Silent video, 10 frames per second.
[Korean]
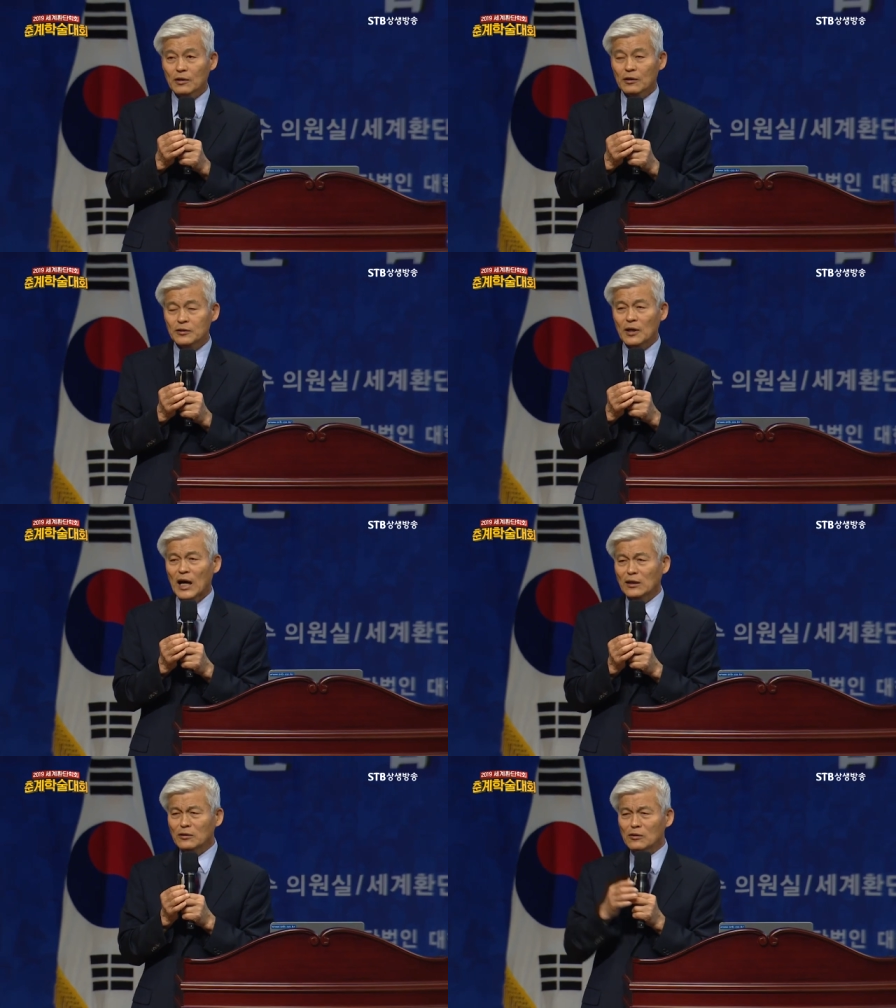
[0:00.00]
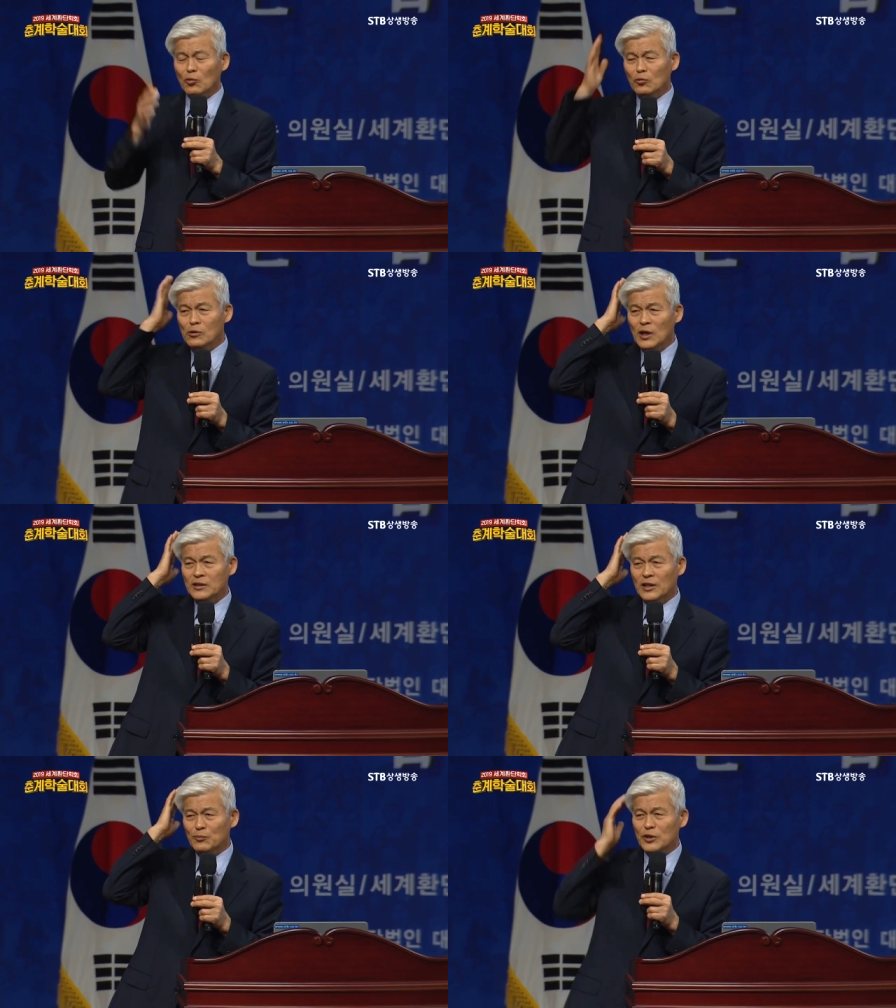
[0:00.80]
그래서 하늘을 오늘날
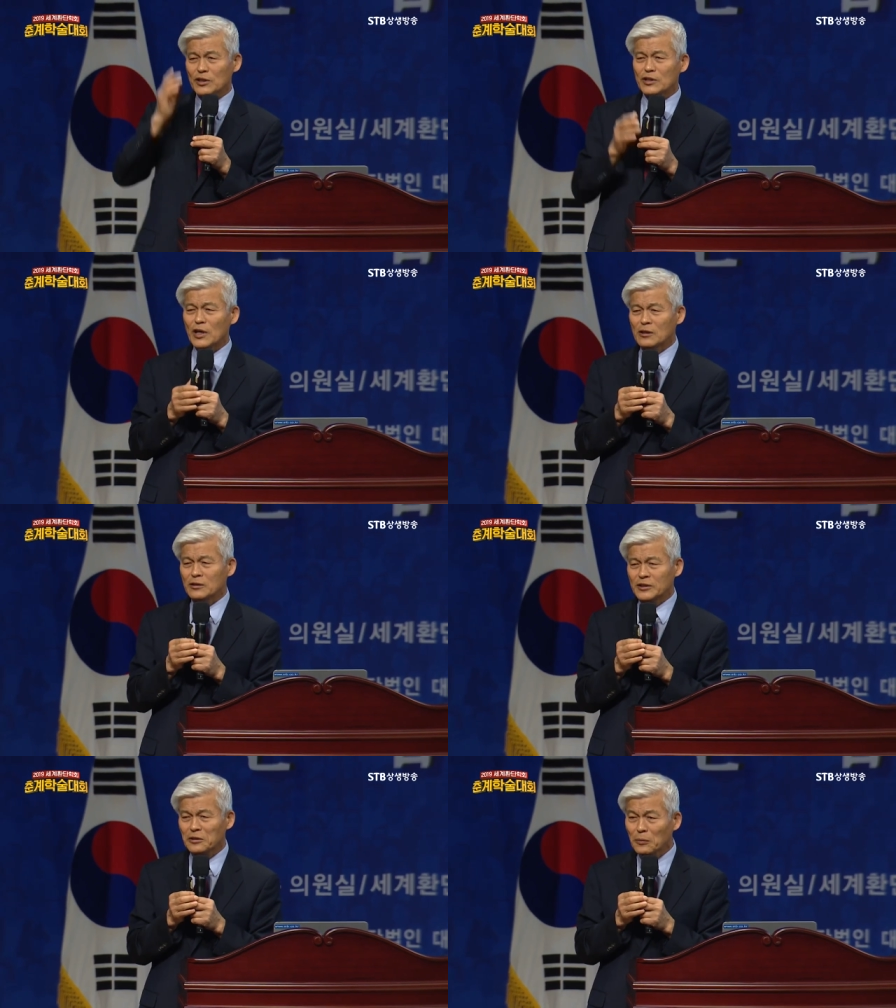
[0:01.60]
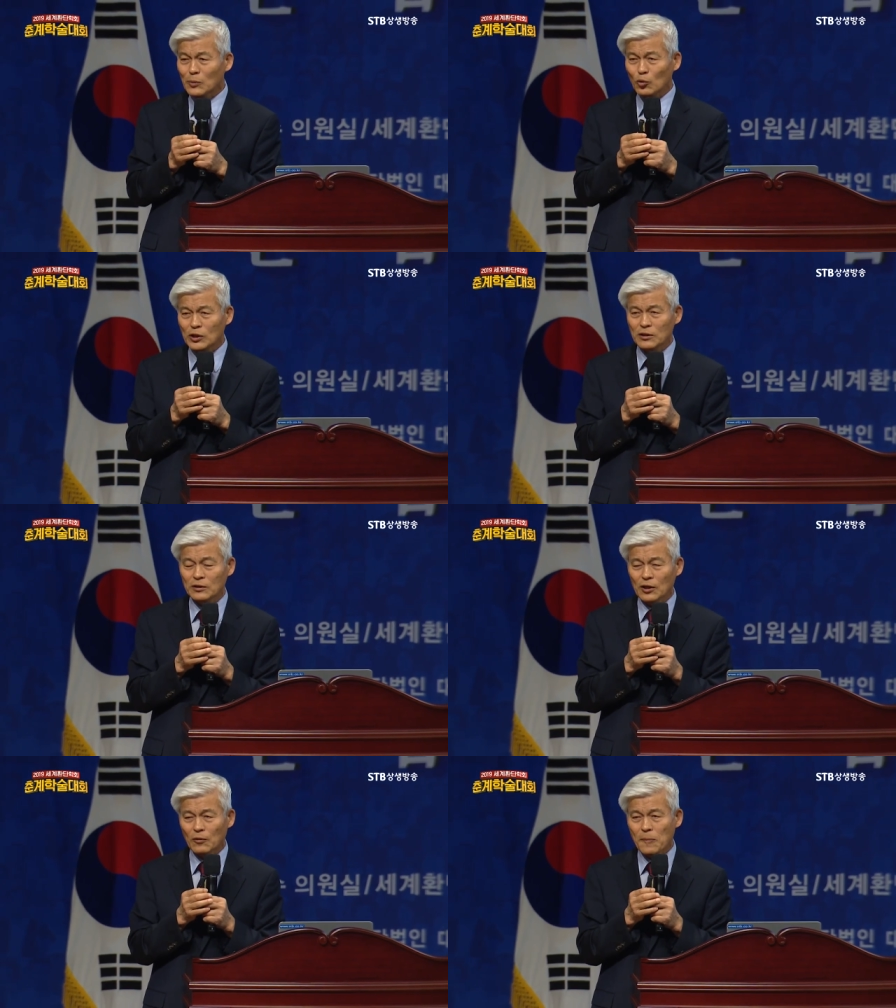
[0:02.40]
사람들이 이해를 정말 못
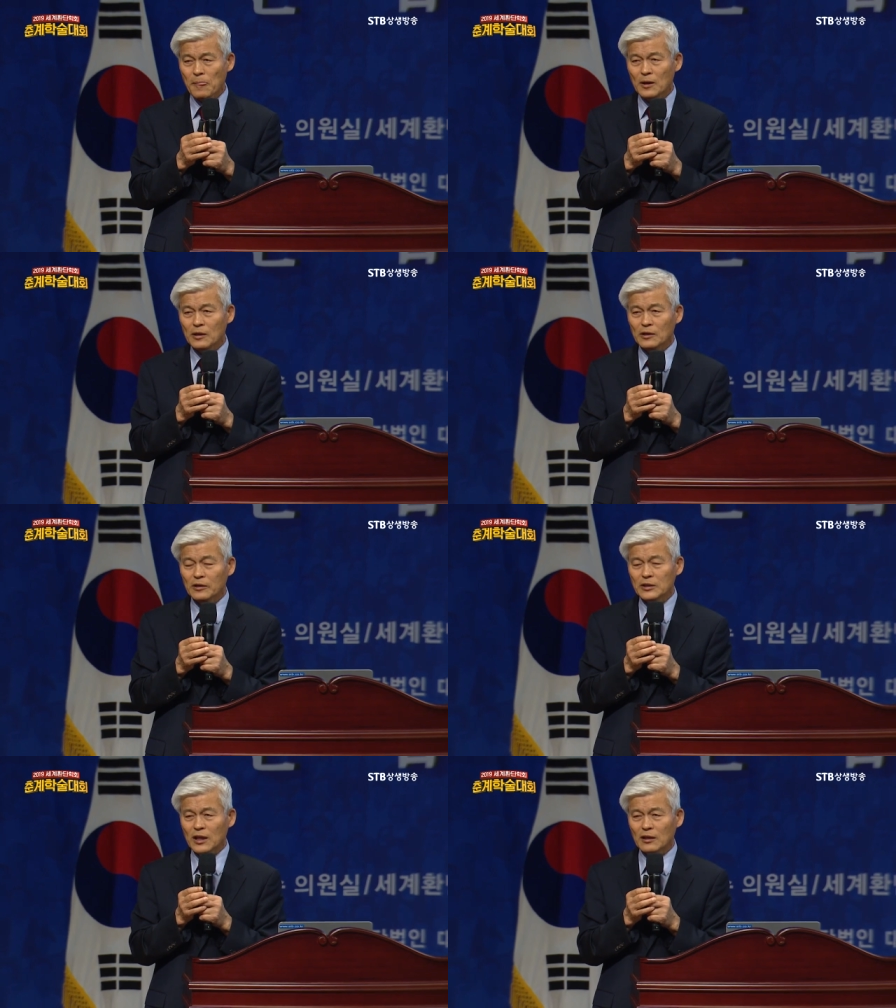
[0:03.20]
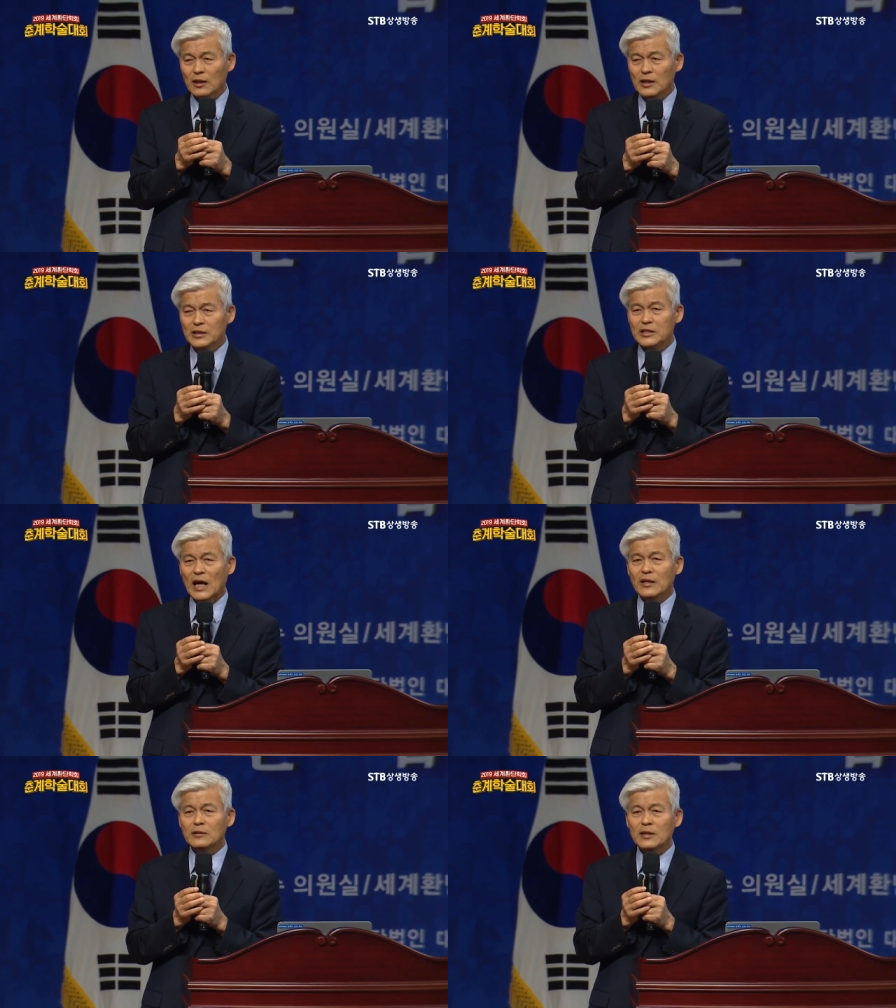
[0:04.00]
하는데요. 그냥
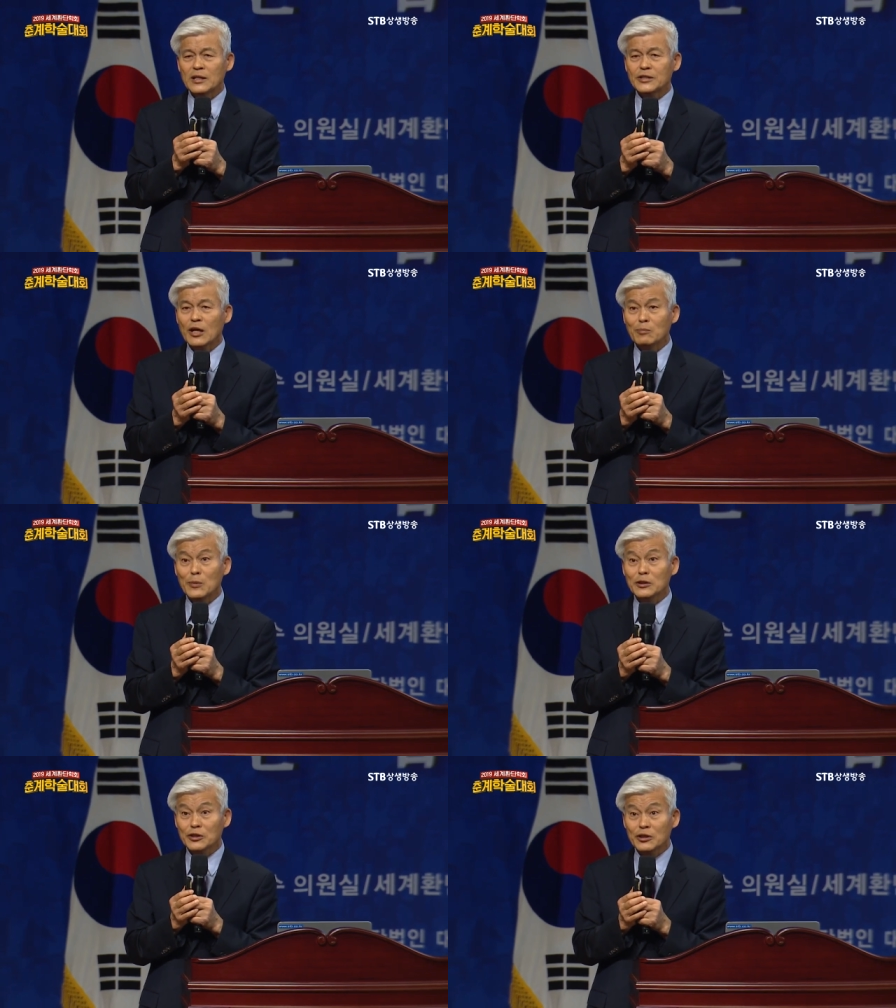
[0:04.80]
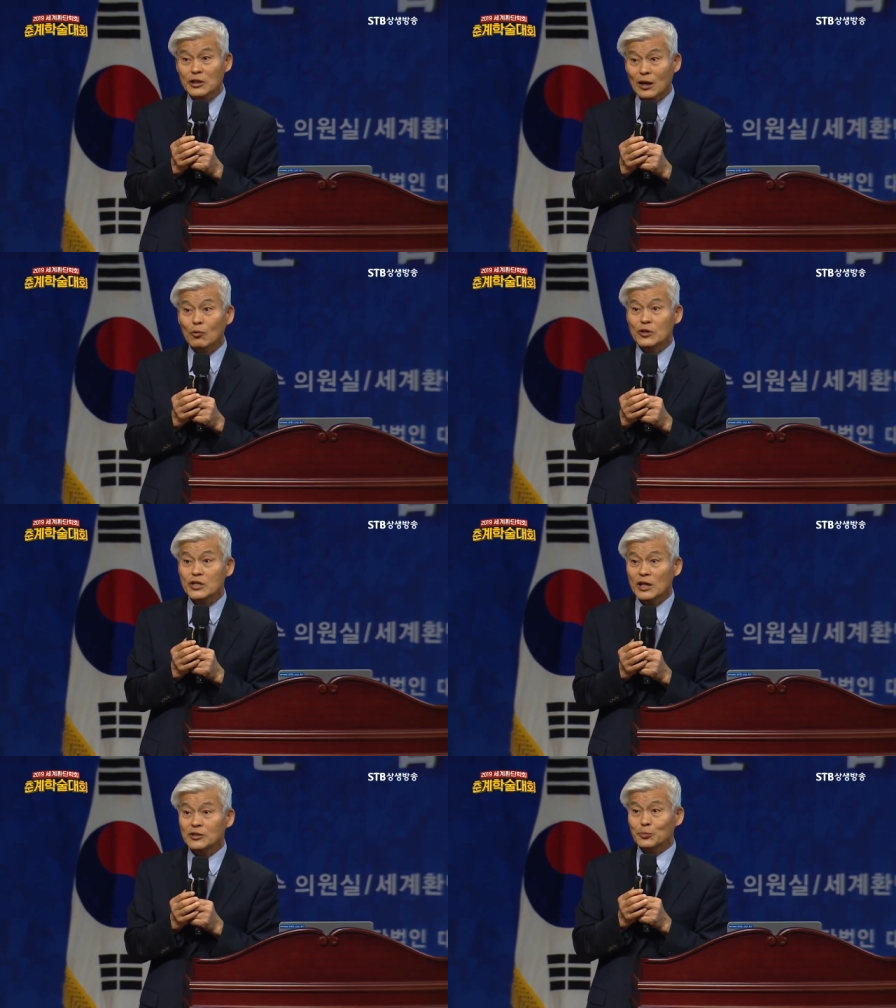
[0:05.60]
자연의 생명력이라고
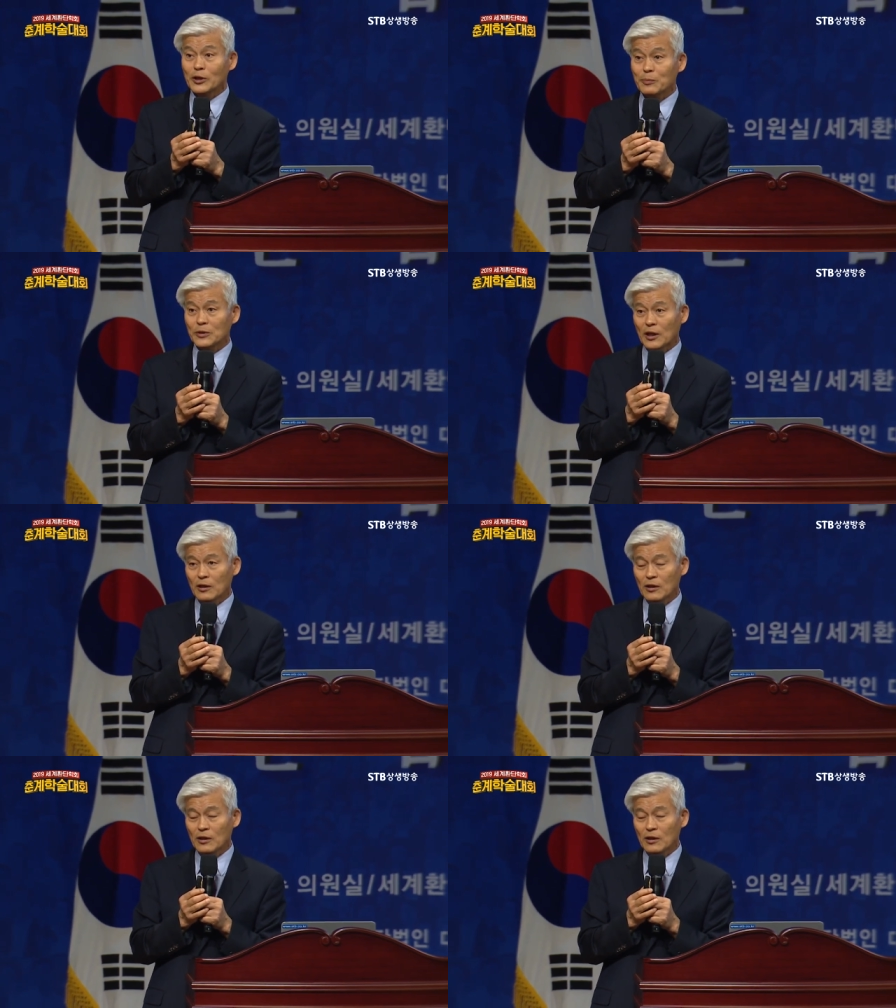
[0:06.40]
이해하시면 됩니다.